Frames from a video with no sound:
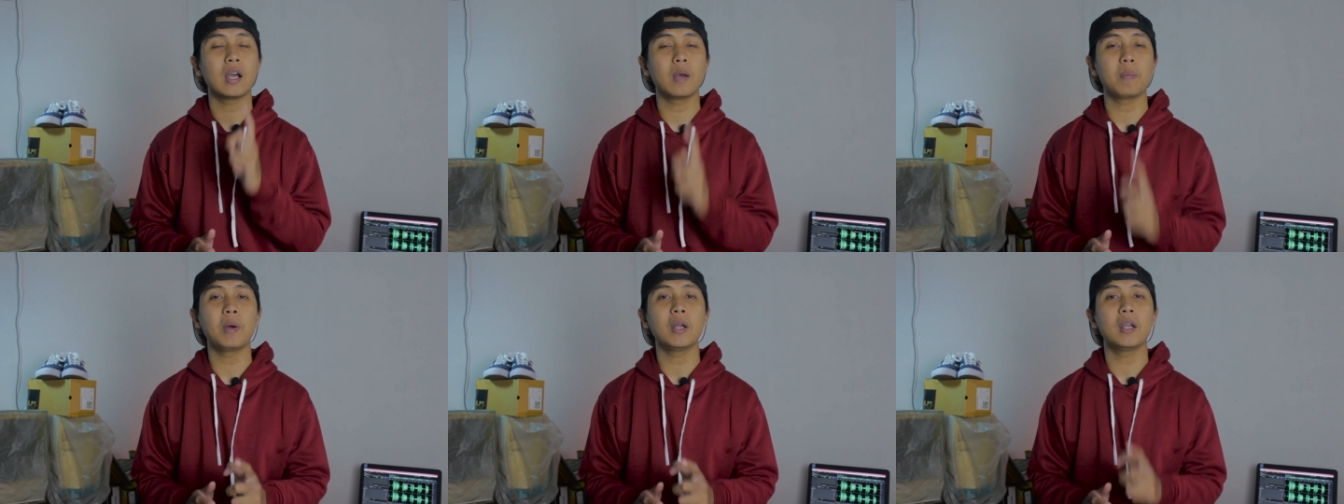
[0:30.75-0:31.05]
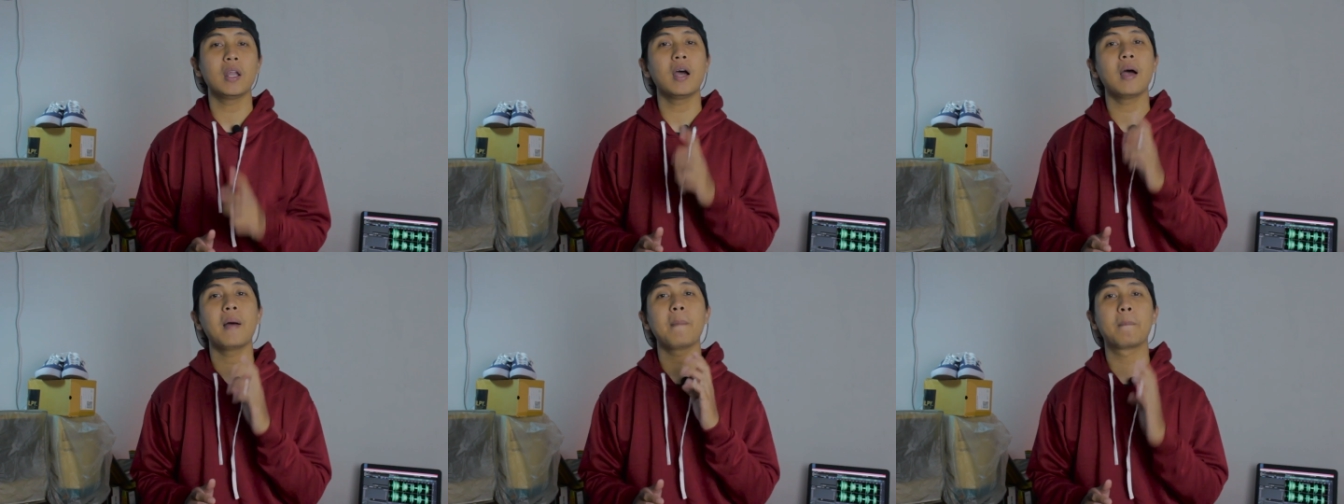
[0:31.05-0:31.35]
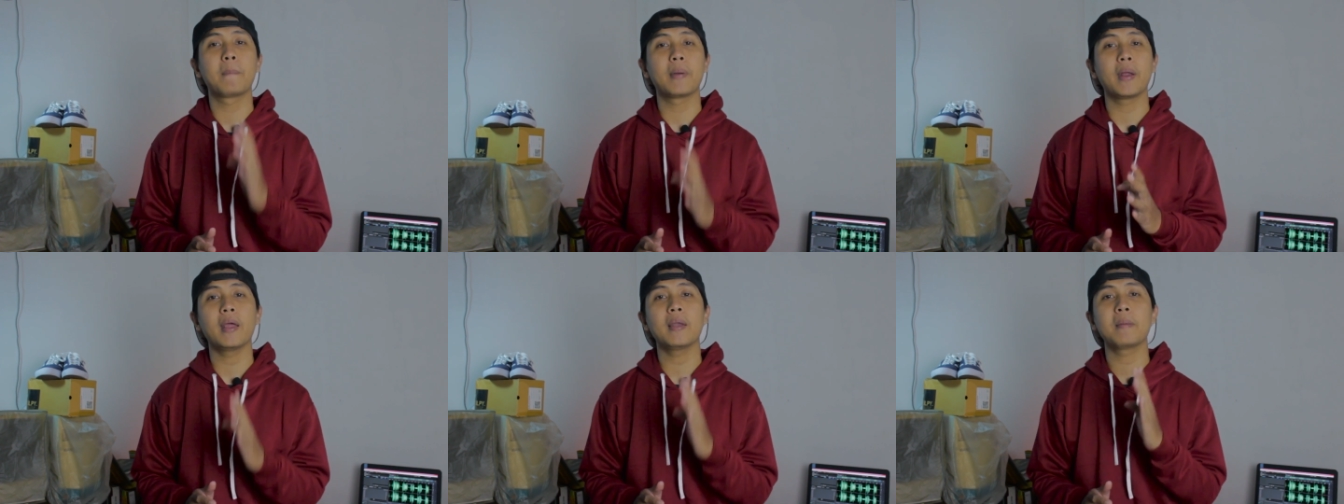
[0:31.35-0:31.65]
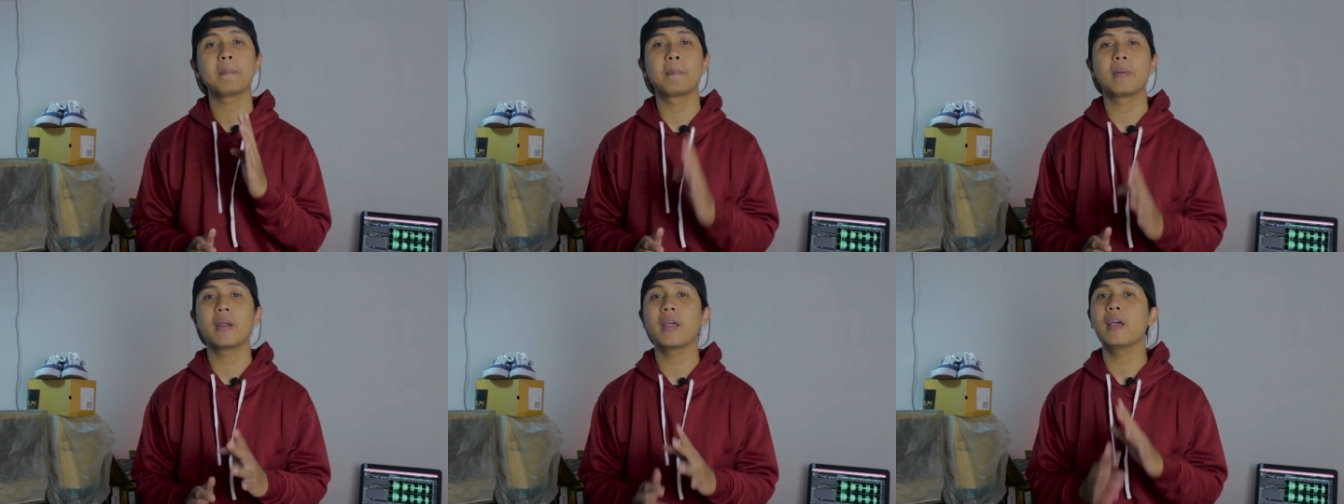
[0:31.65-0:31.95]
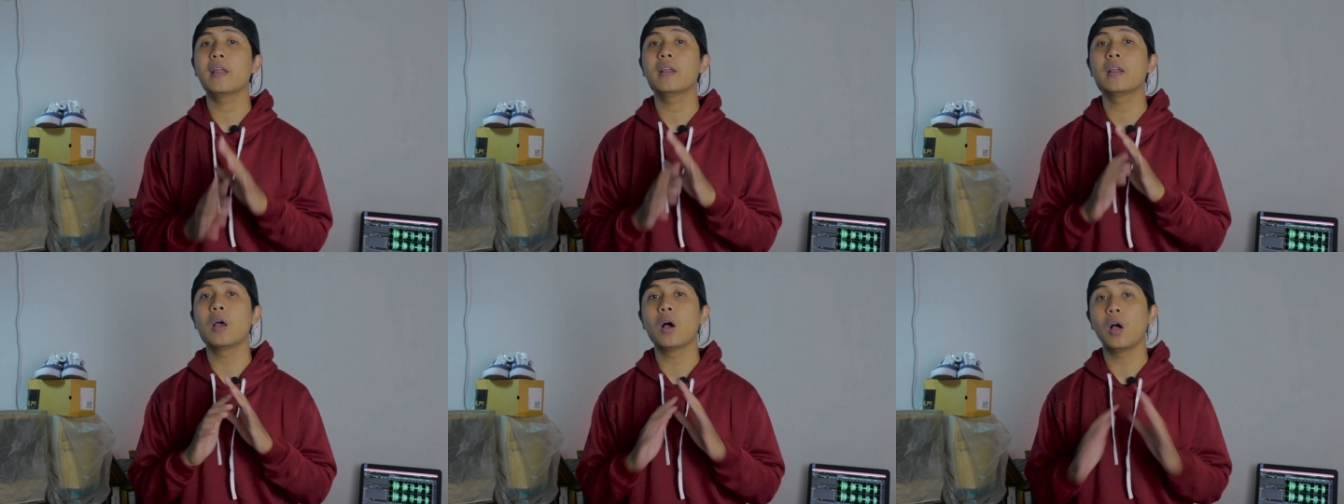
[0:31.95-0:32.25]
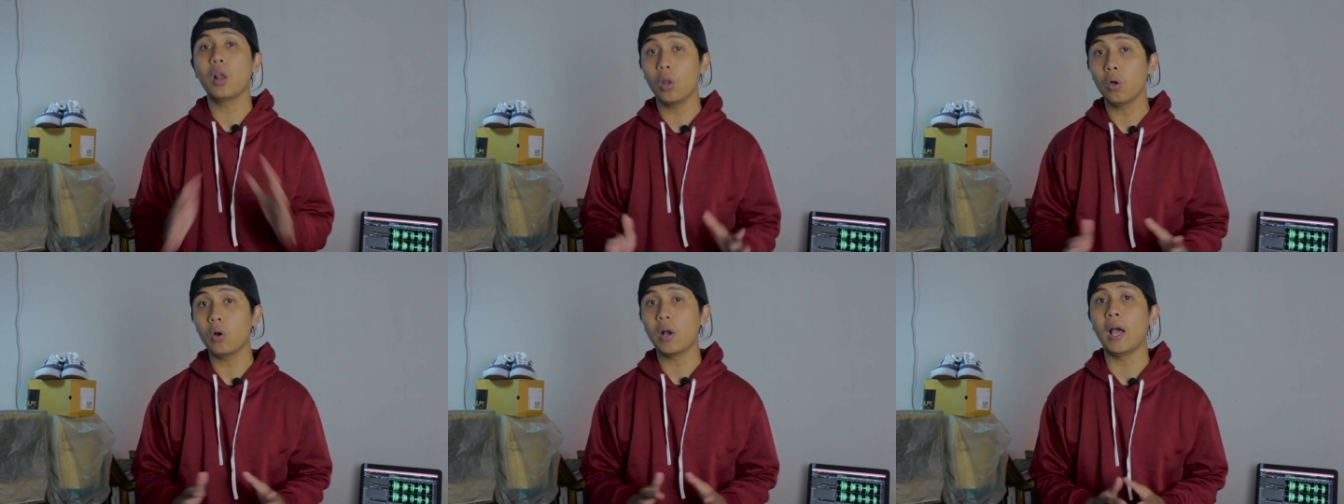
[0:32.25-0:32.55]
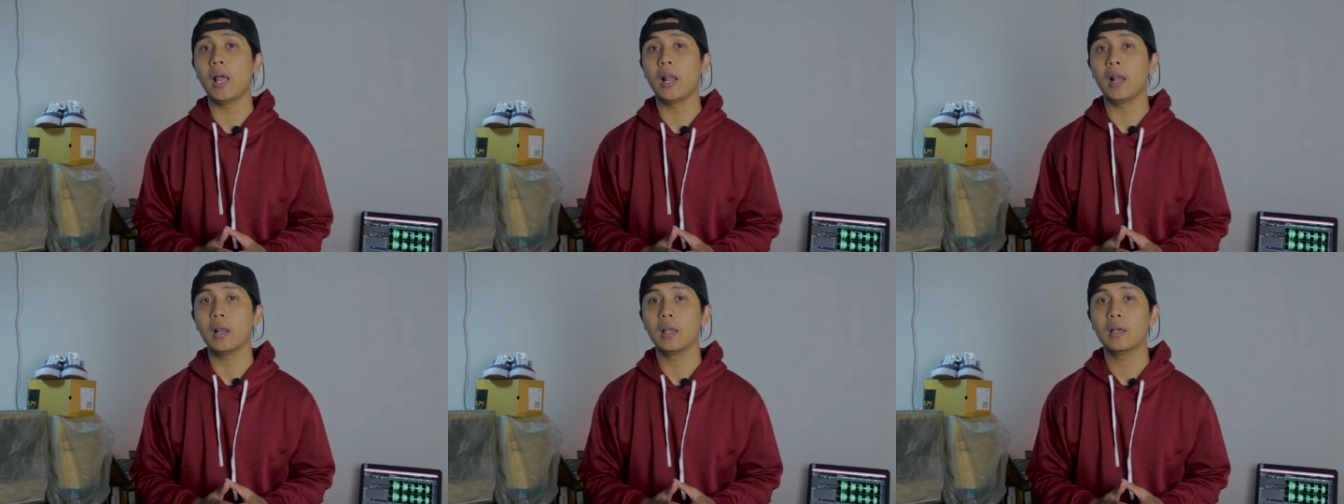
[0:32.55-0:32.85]
kepada brand-brand
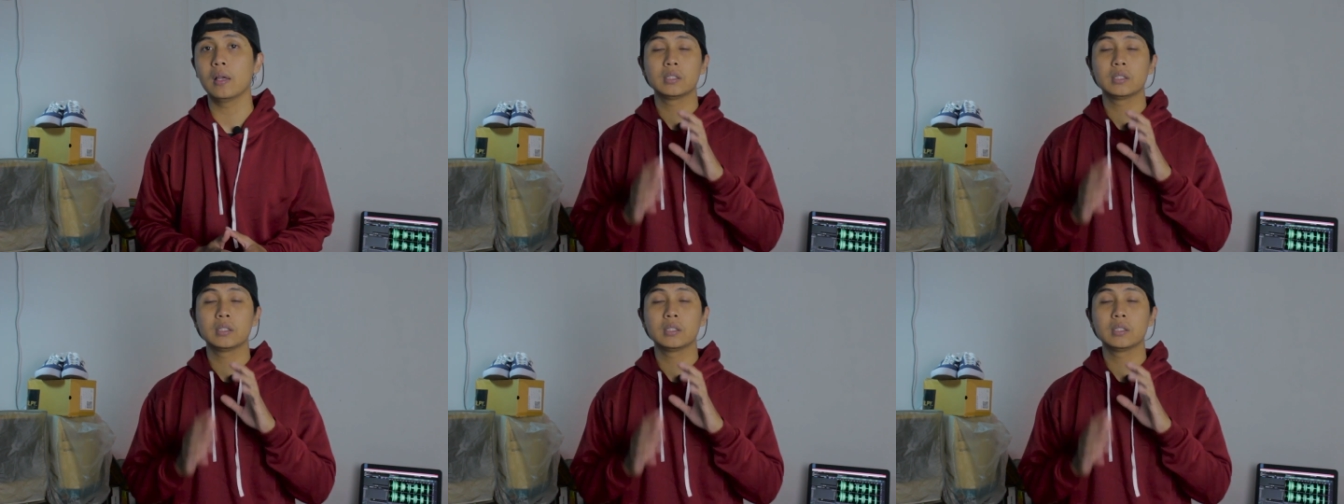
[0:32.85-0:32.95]
lokal.